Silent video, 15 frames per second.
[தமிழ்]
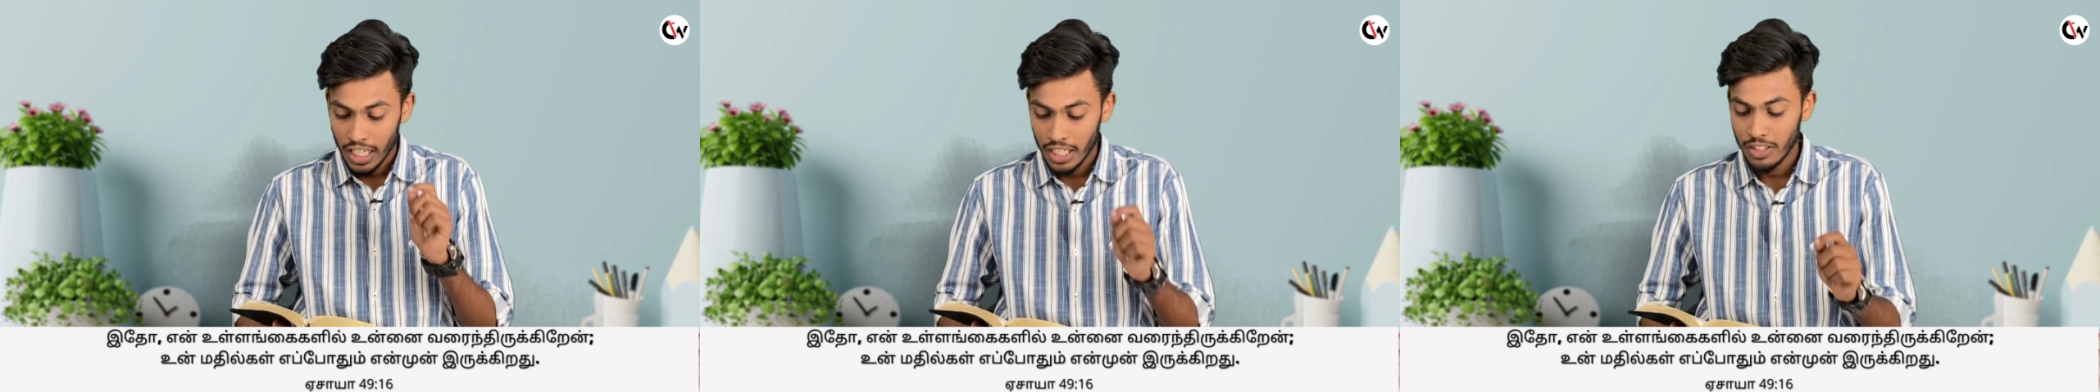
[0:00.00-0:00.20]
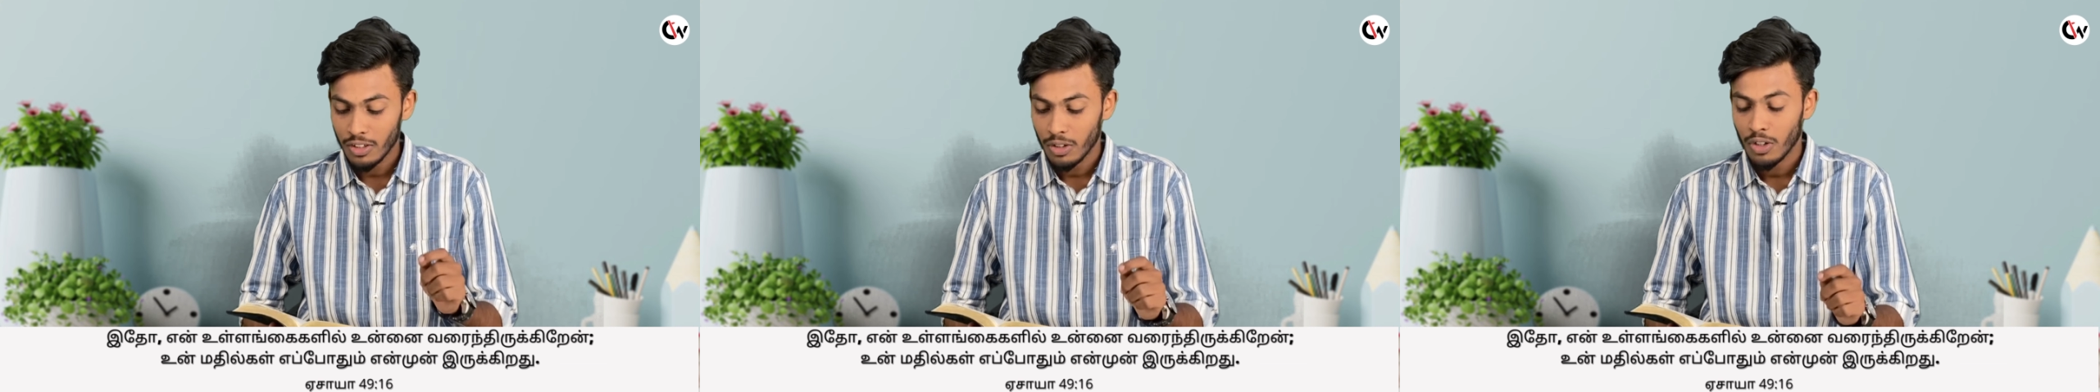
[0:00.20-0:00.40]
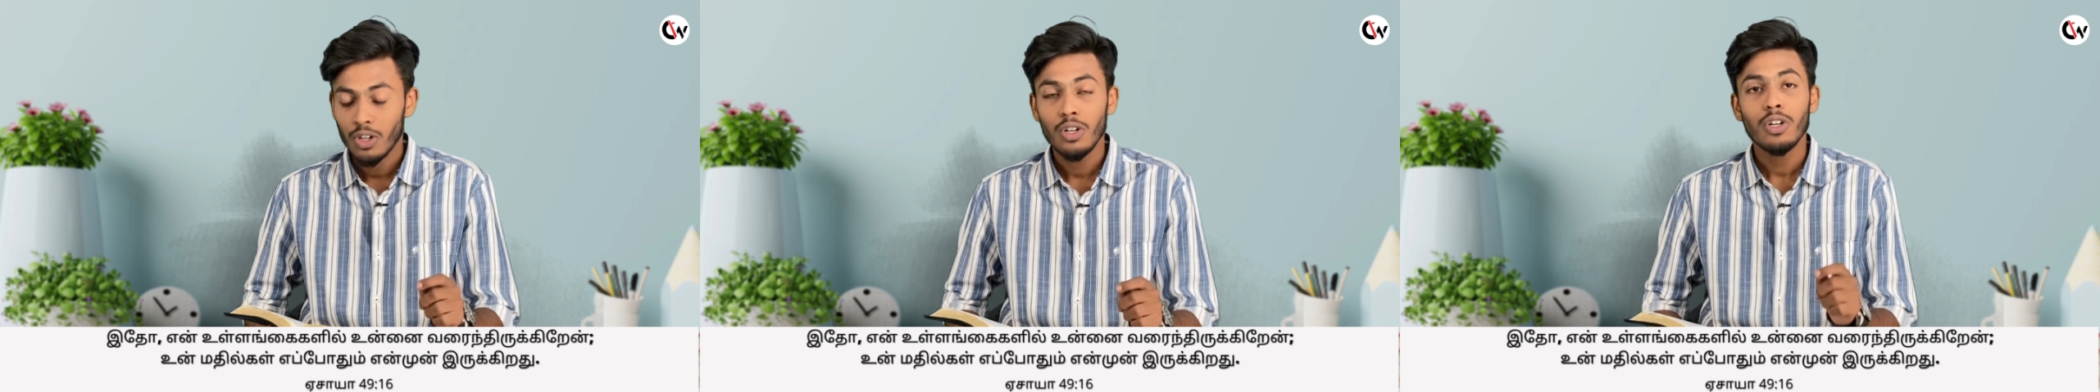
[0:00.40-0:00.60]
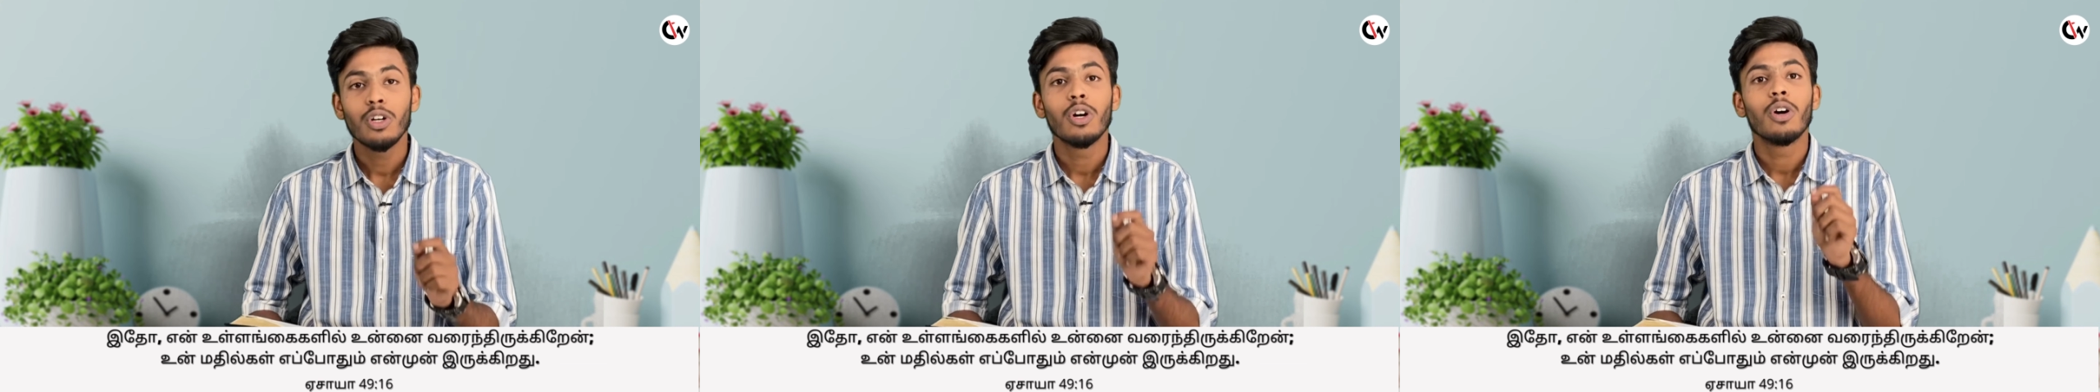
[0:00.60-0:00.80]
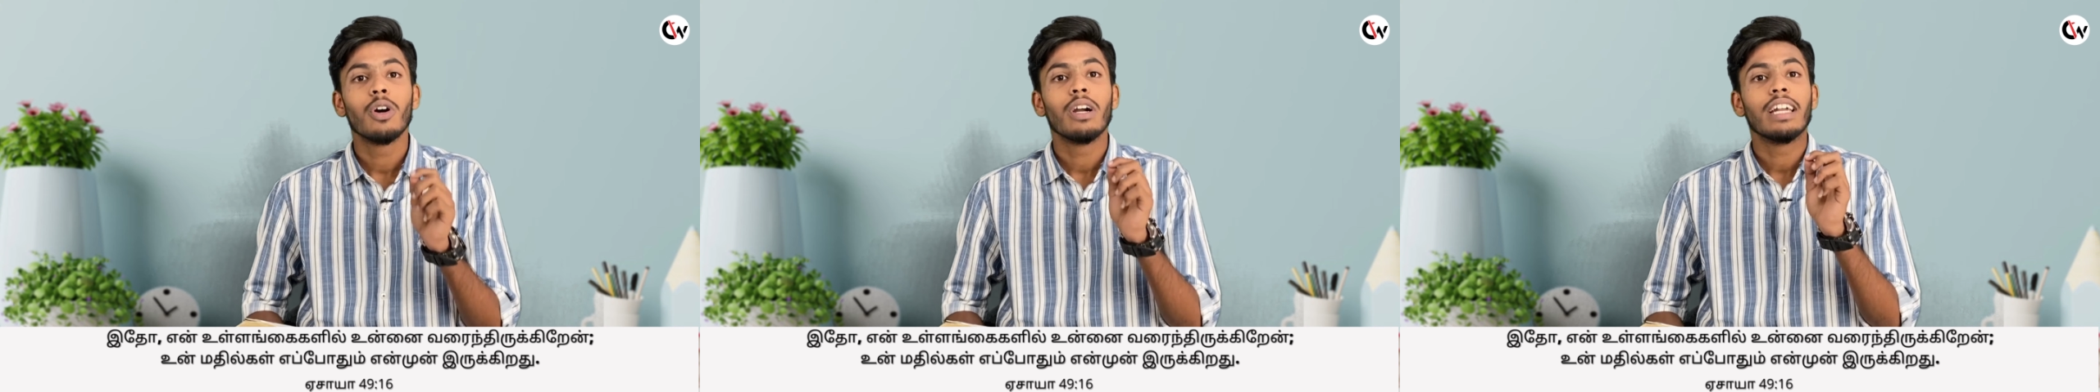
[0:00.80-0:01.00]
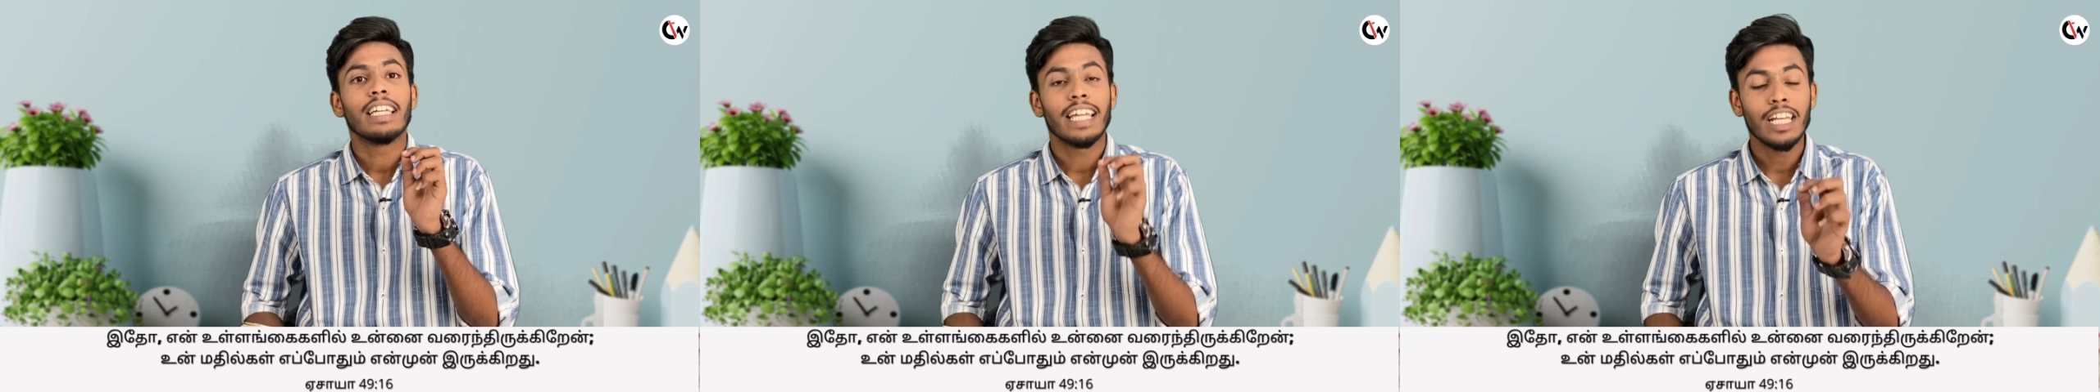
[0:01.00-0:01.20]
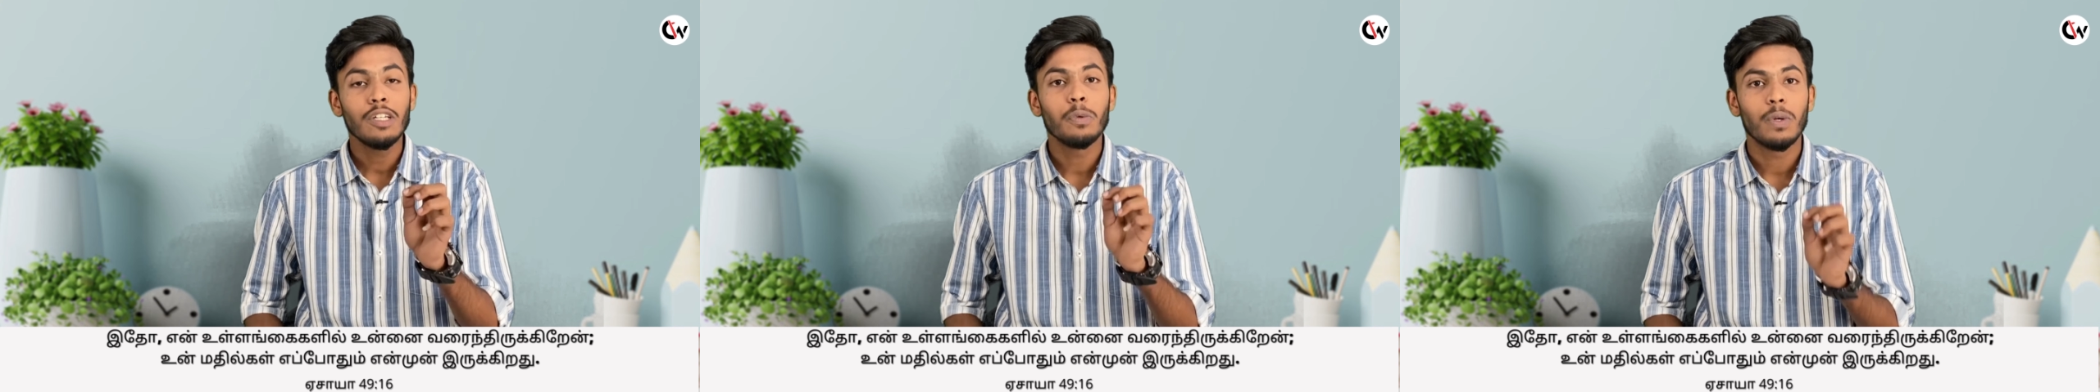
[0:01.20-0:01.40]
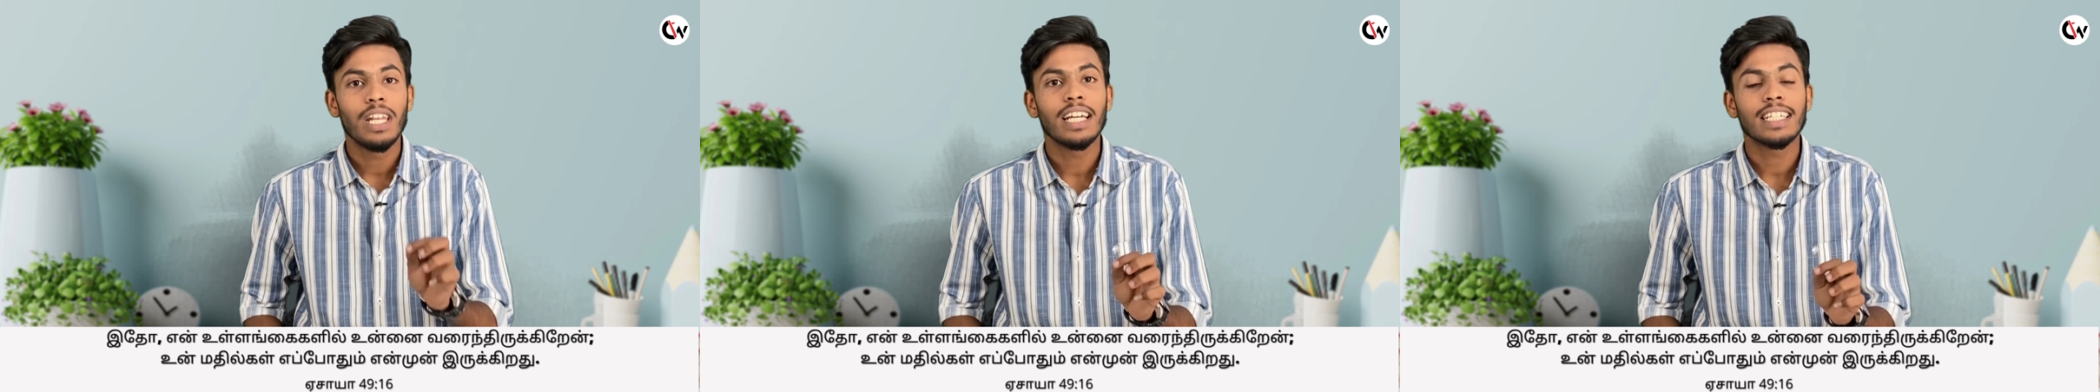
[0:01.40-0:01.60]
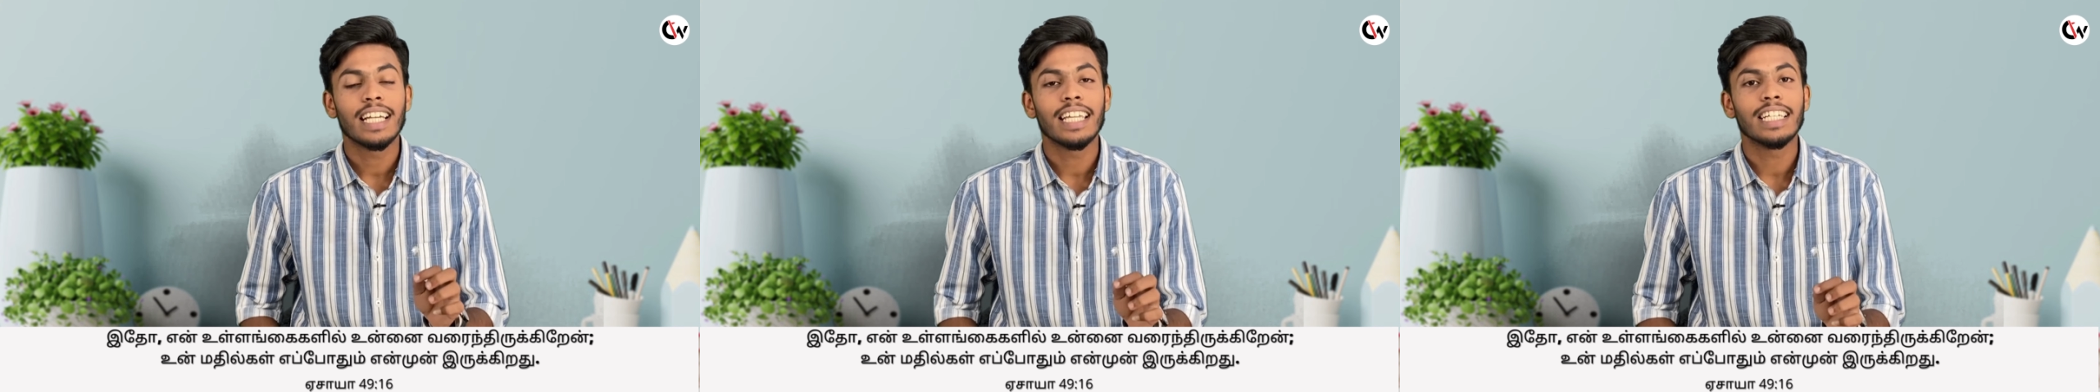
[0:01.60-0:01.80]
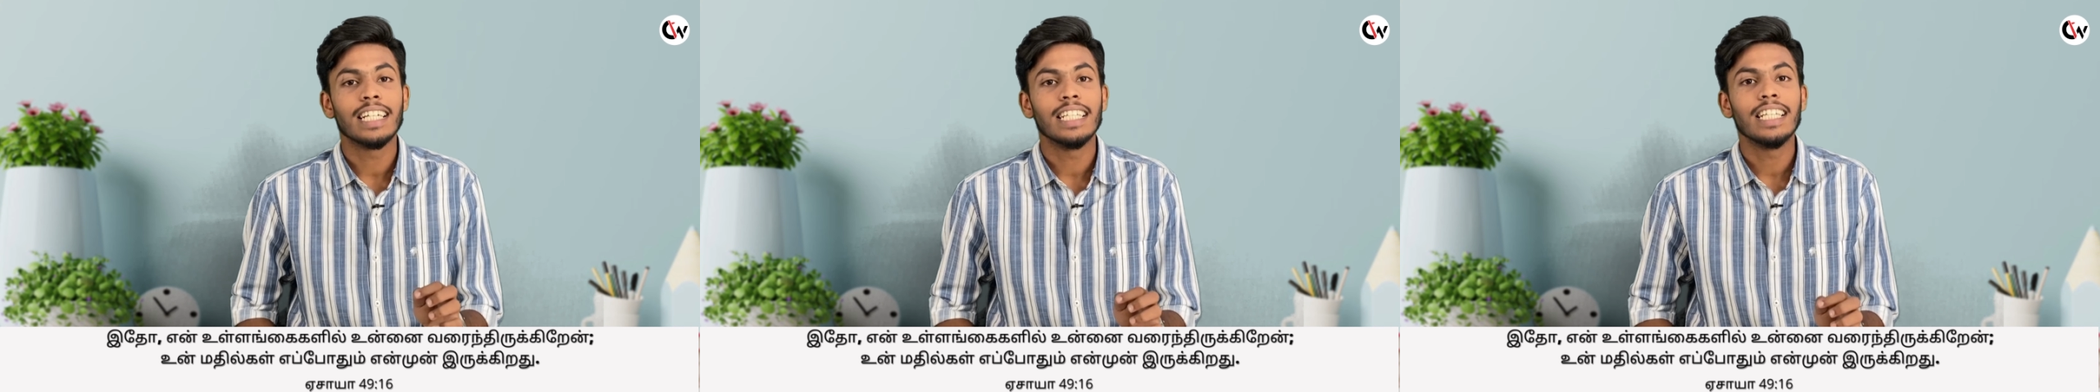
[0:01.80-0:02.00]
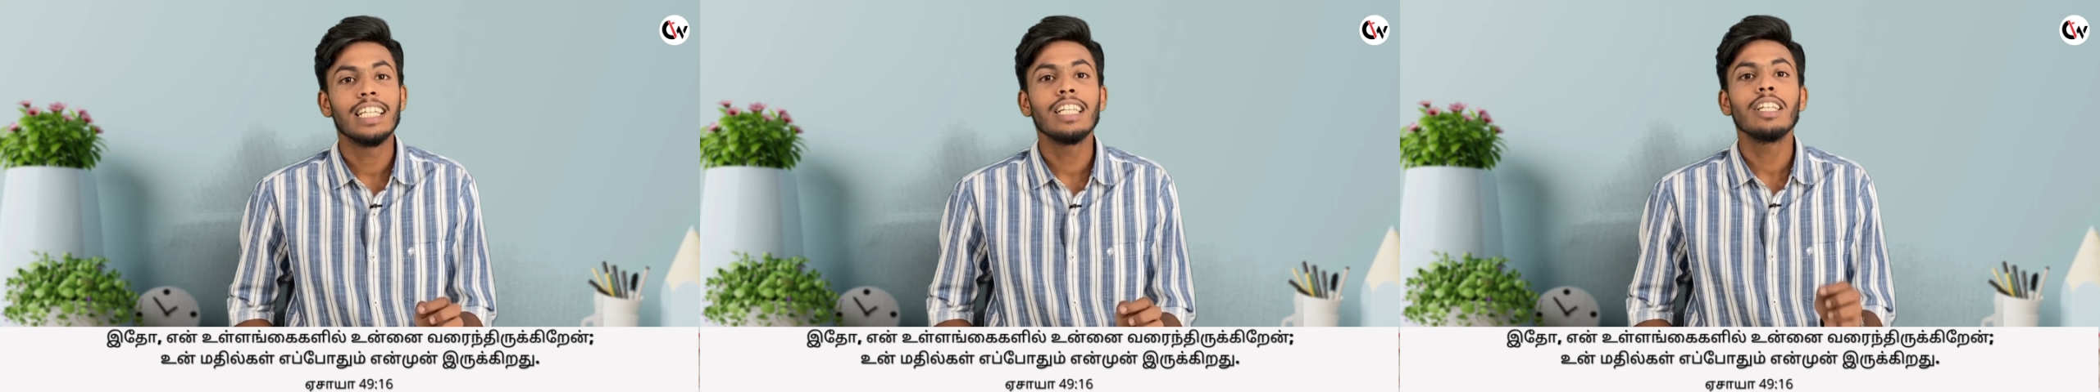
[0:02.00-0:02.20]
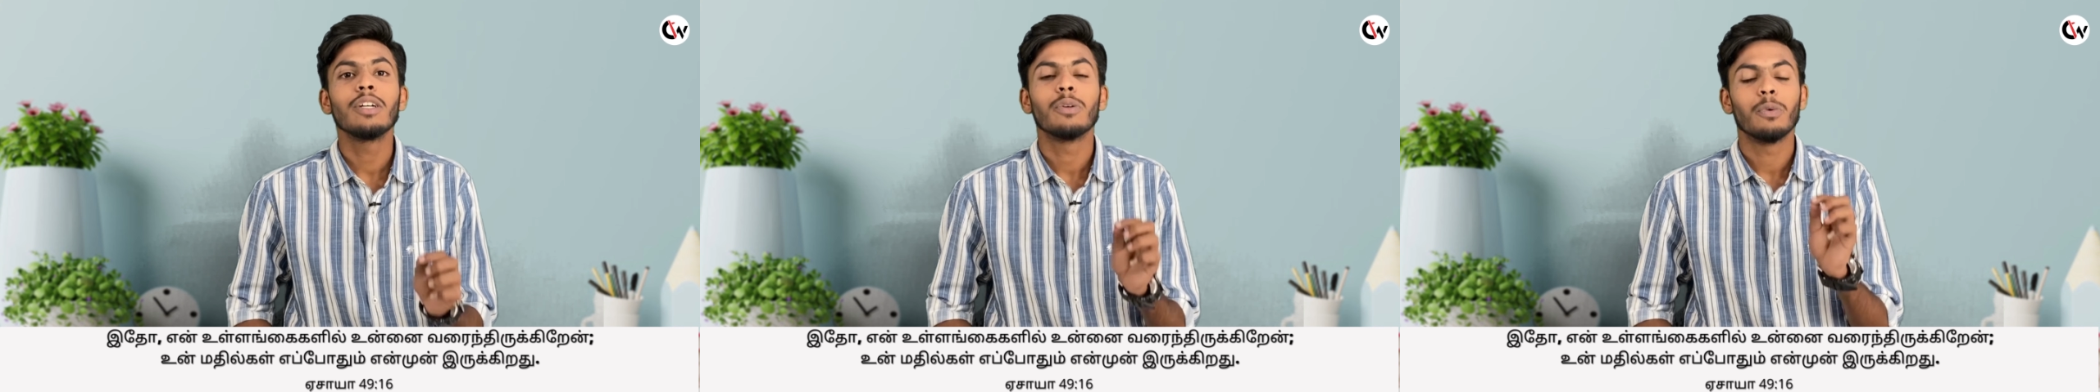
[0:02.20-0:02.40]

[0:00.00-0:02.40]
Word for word: இதோ என் உள்ளங்கைகளில்